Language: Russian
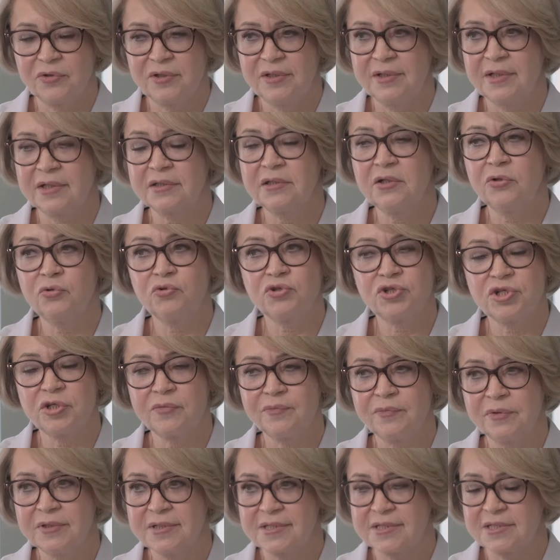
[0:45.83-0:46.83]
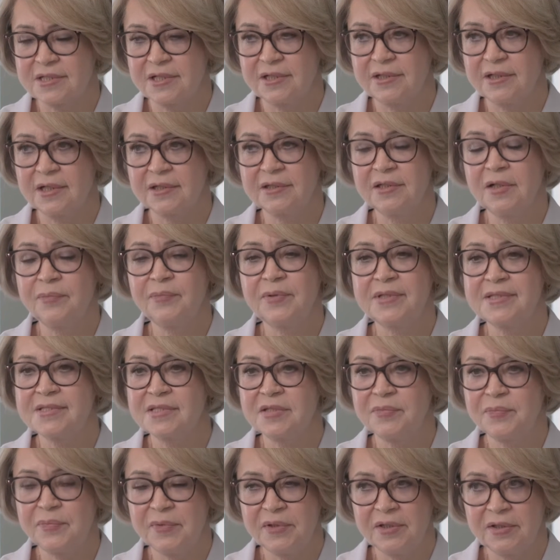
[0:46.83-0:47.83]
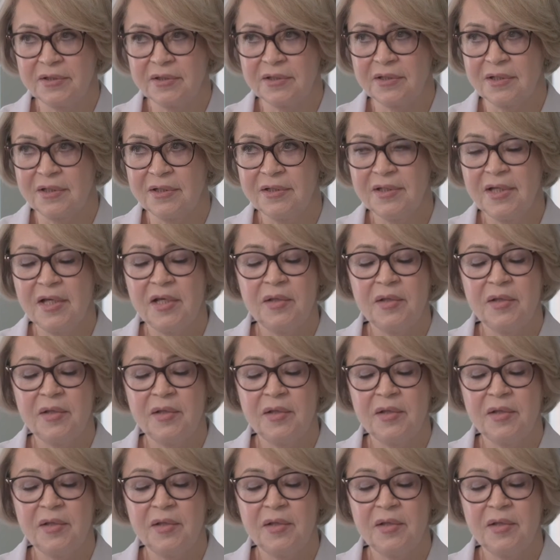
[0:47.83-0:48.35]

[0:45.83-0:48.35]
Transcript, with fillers: иногда очень быстро, иногда постепенно.